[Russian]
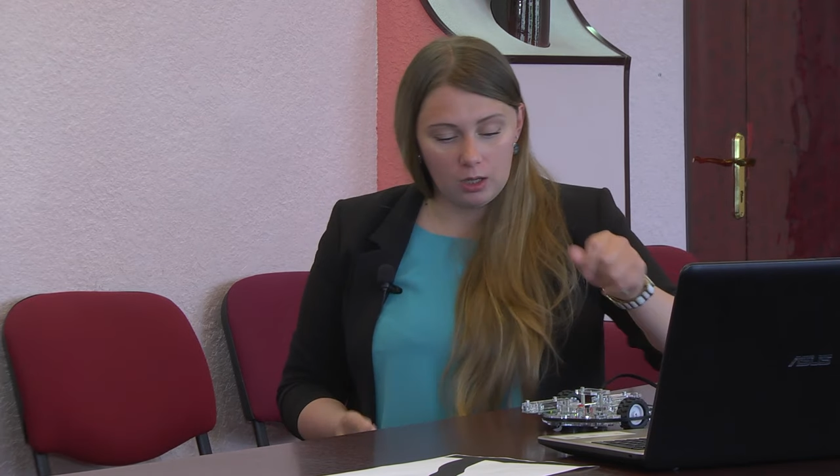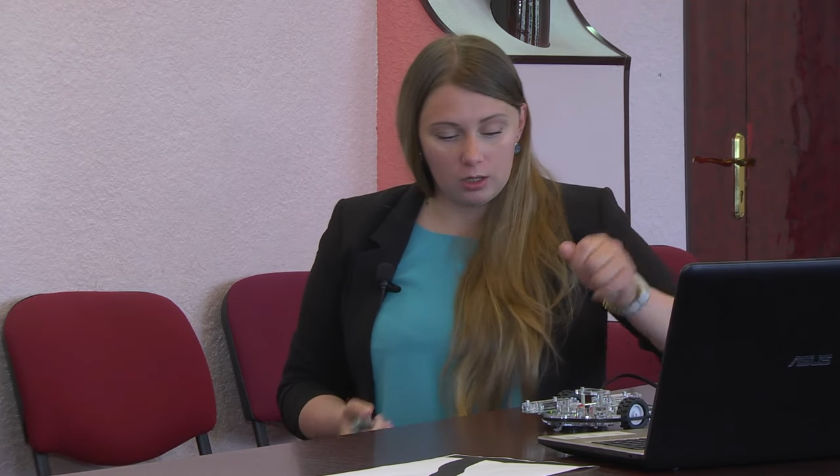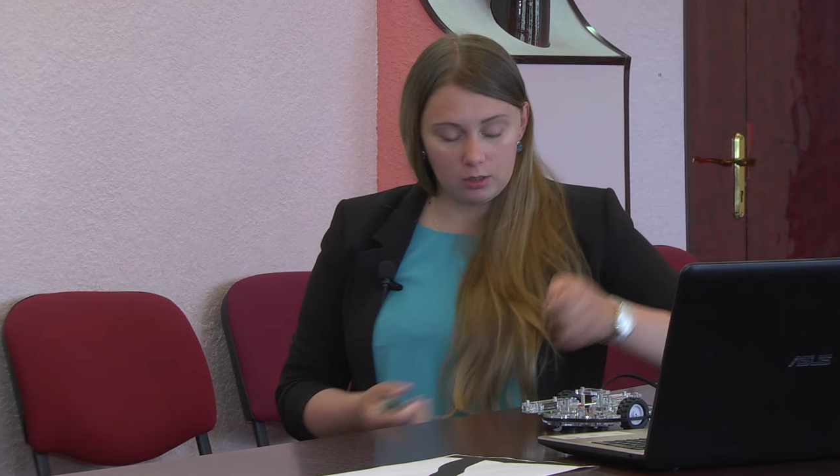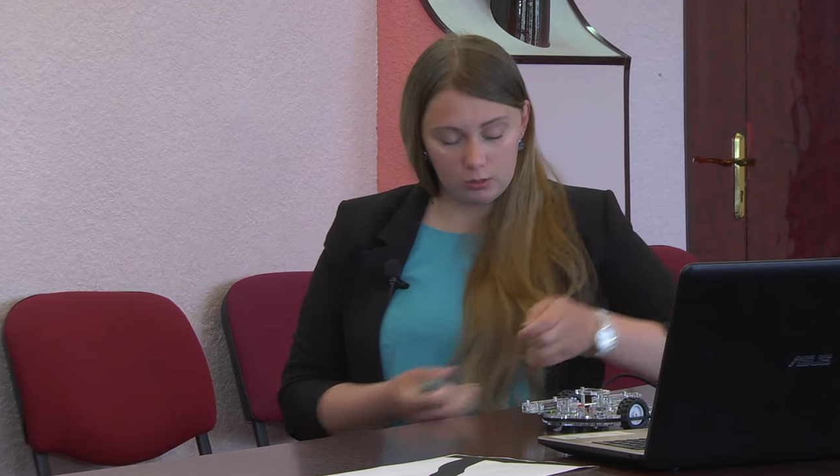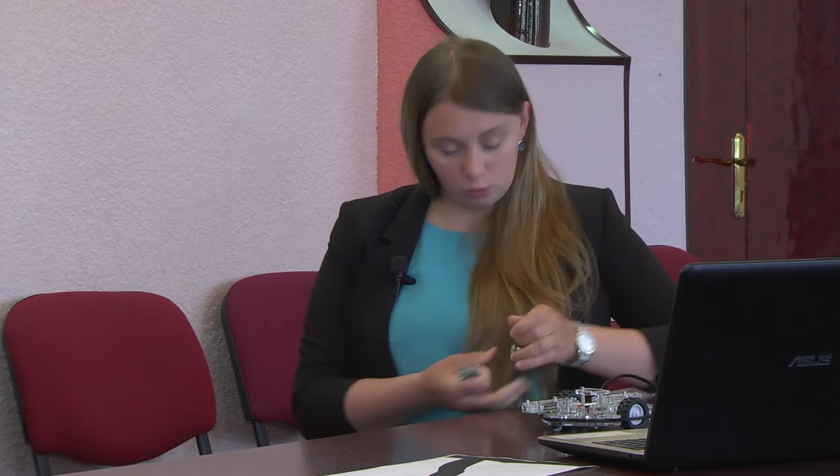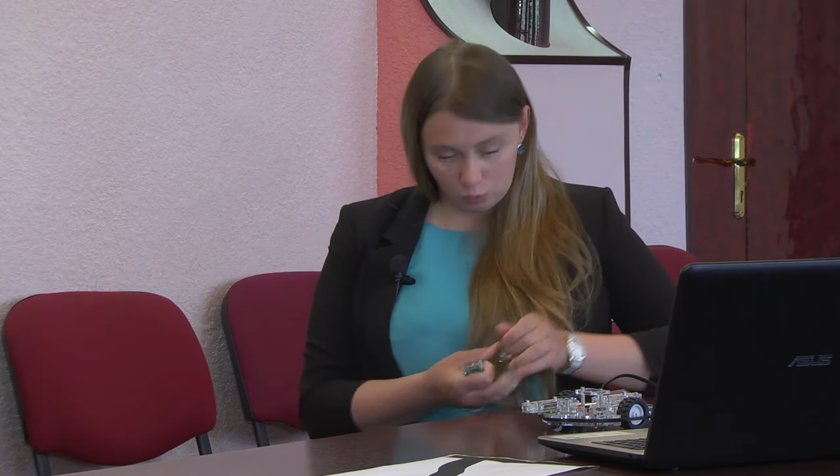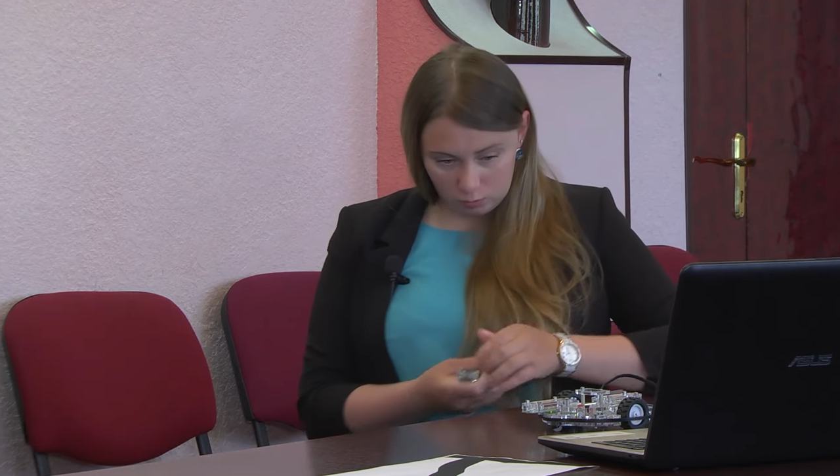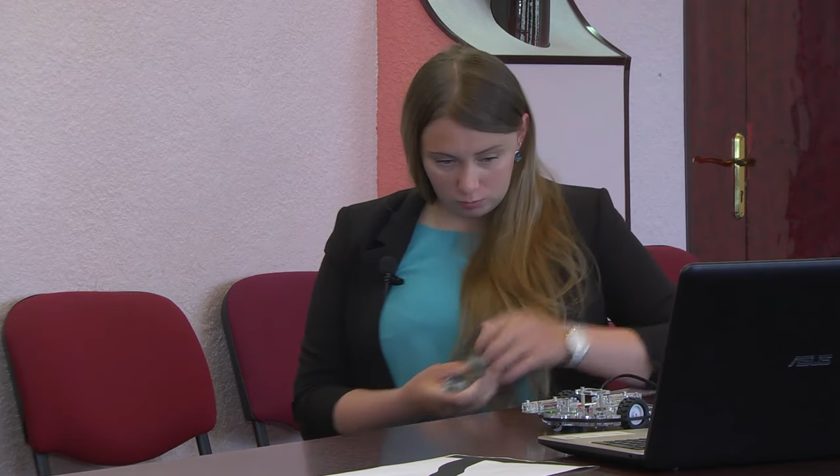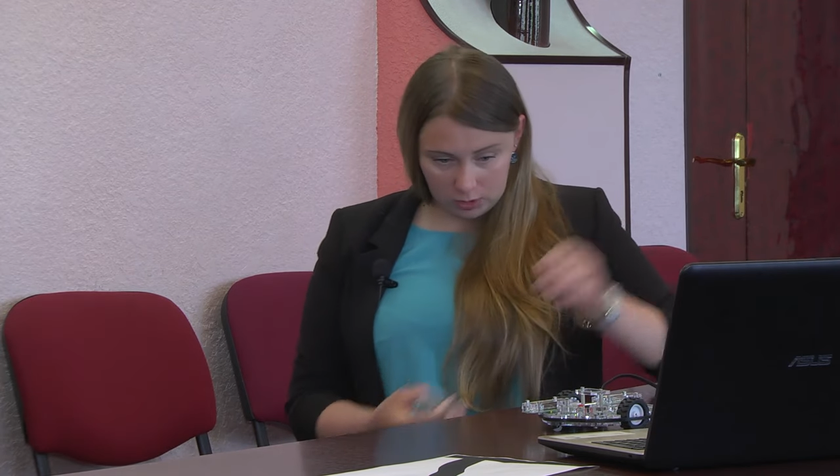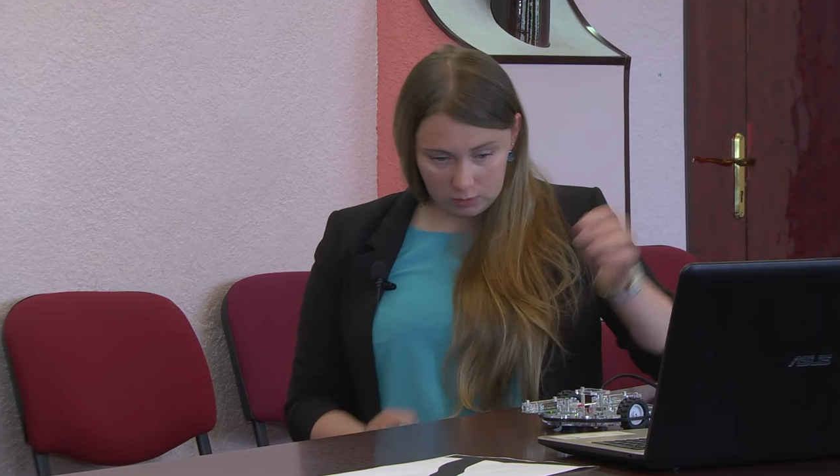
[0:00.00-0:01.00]
А, ну,
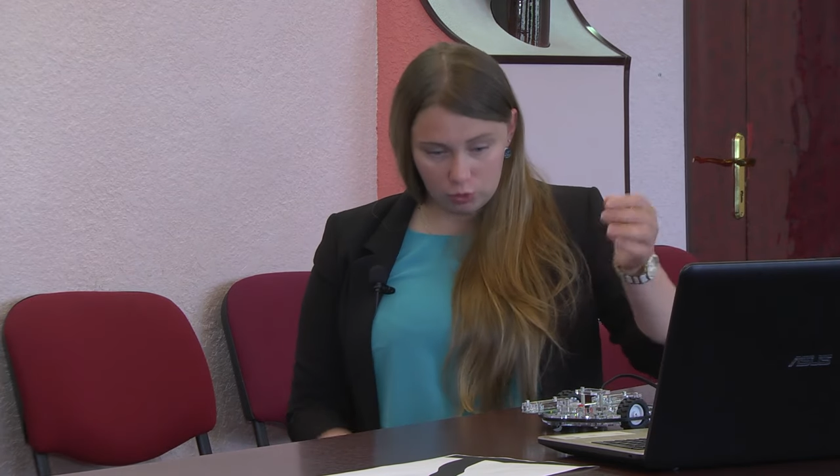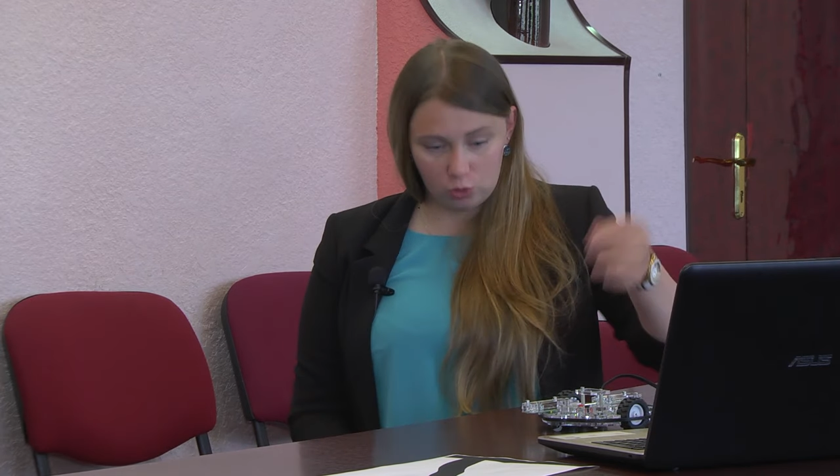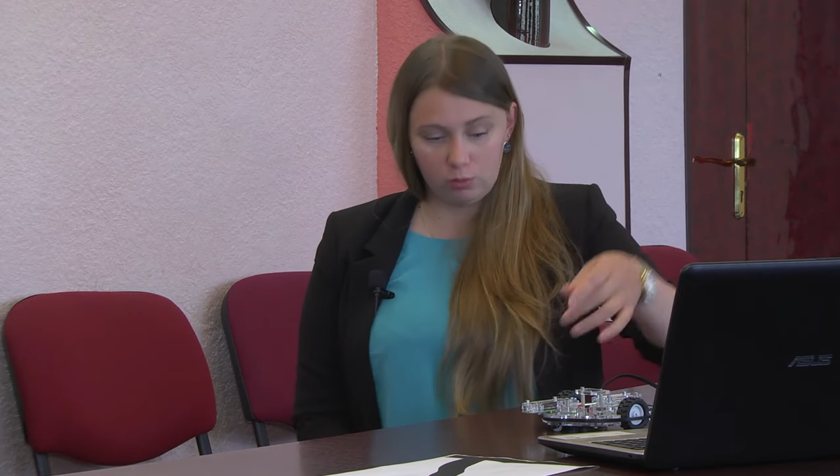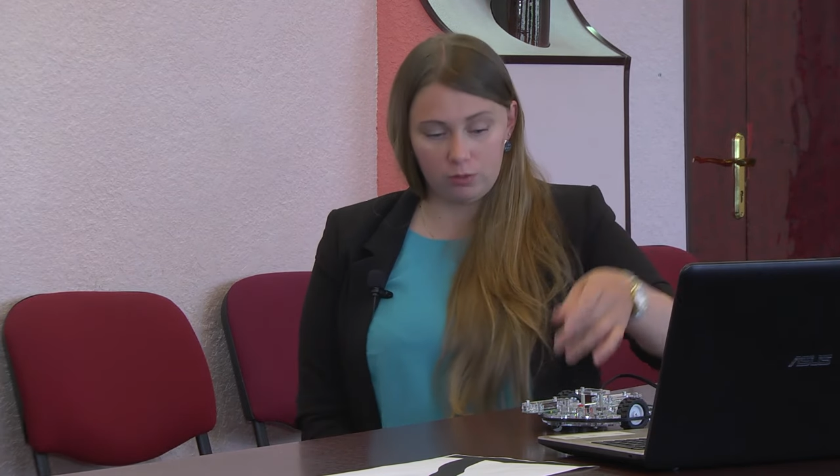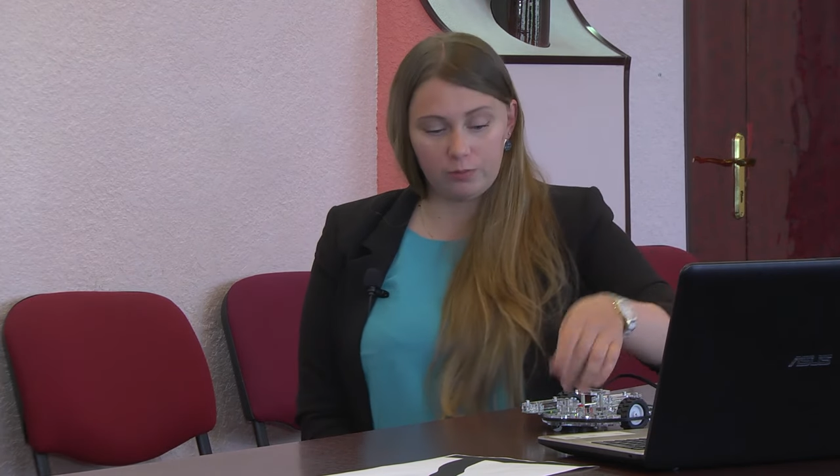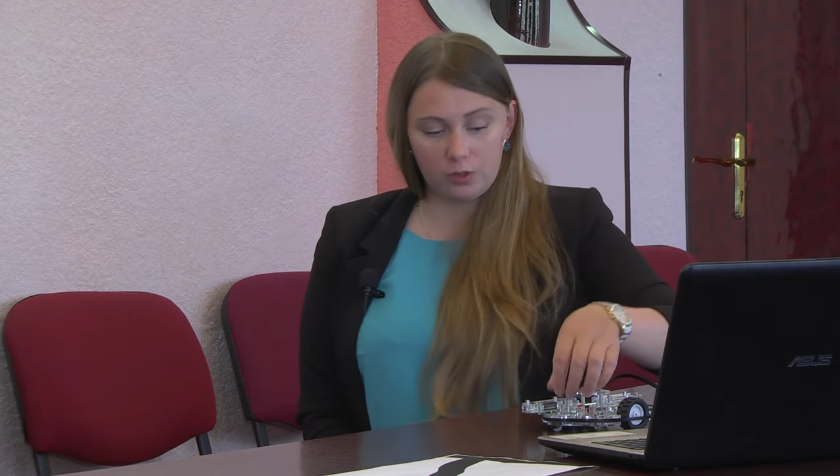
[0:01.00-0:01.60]
для того, чтобы